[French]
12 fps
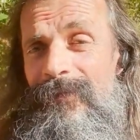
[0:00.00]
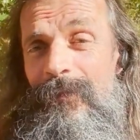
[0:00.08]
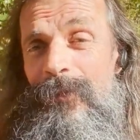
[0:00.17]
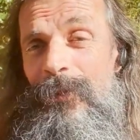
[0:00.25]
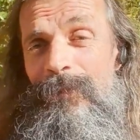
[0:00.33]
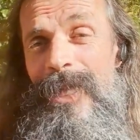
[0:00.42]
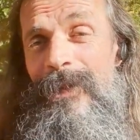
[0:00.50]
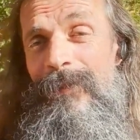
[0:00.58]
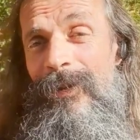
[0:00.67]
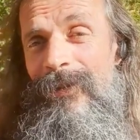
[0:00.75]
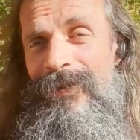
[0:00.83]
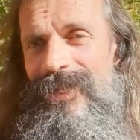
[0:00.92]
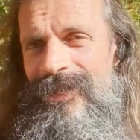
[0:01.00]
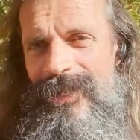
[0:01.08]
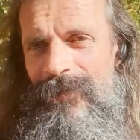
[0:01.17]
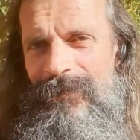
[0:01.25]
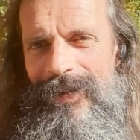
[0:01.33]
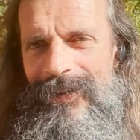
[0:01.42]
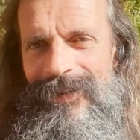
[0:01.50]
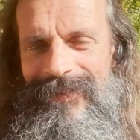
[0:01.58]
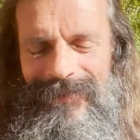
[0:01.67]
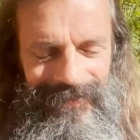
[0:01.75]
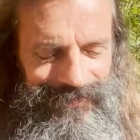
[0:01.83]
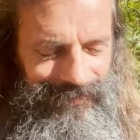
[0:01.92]
le Big Bang n'est-il
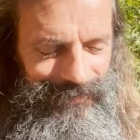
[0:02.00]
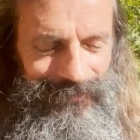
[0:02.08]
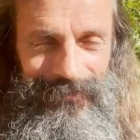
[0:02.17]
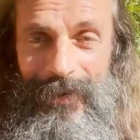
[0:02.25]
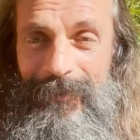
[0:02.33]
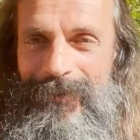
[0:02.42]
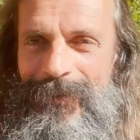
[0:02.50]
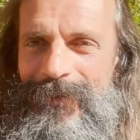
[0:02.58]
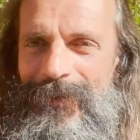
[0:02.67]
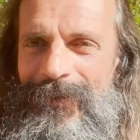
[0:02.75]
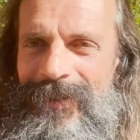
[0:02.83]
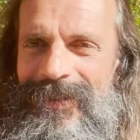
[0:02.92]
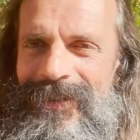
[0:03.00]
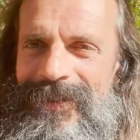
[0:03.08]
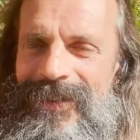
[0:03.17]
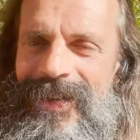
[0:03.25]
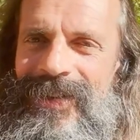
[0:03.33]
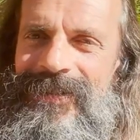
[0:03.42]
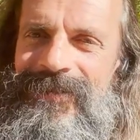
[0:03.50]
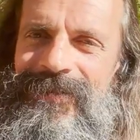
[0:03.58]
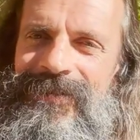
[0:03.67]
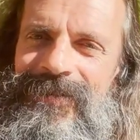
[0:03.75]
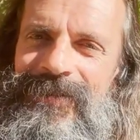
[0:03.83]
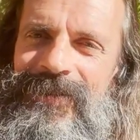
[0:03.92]
pas une forme de ce hein,
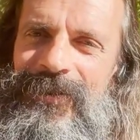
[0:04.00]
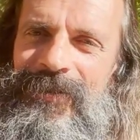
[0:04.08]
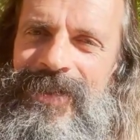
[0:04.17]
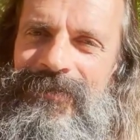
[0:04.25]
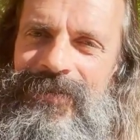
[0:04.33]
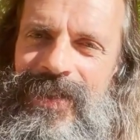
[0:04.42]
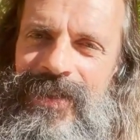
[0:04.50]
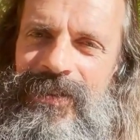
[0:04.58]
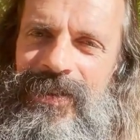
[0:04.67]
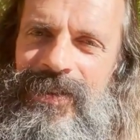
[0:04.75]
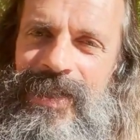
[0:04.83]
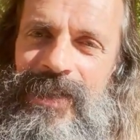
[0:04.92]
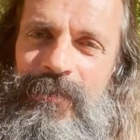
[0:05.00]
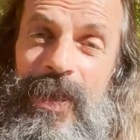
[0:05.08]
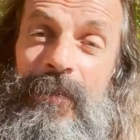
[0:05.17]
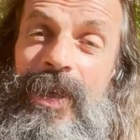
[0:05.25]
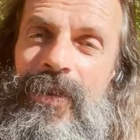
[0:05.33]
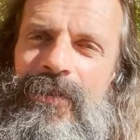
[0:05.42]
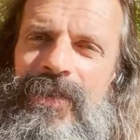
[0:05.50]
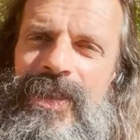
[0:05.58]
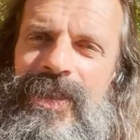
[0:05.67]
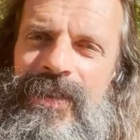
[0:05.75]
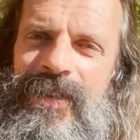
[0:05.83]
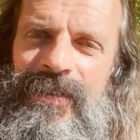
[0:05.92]
de scientifique d'exprimer
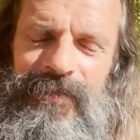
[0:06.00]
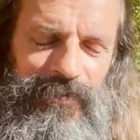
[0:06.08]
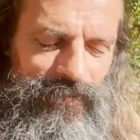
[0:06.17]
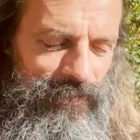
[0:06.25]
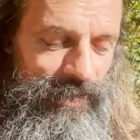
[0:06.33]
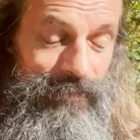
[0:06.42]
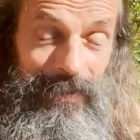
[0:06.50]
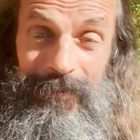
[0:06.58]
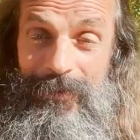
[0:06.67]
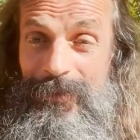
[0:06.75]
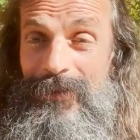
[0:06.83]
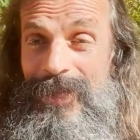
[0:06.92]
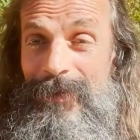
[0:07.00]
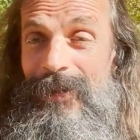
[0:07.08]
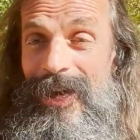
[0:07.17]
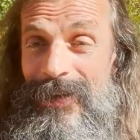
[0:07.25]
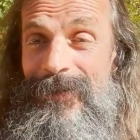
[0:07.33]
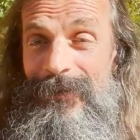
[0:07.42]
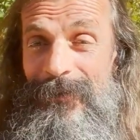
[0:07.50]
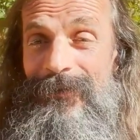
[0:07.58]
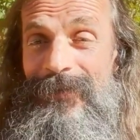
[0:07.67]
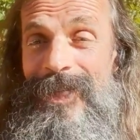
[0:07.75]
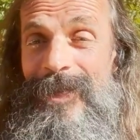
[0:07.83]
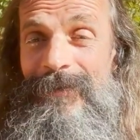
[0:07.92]
aussi hein, On l'exprime aussi par un son
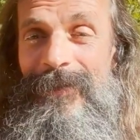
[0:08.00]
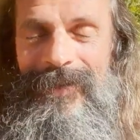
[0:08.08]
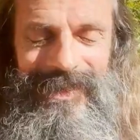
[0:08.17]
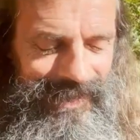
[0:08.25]
finalement.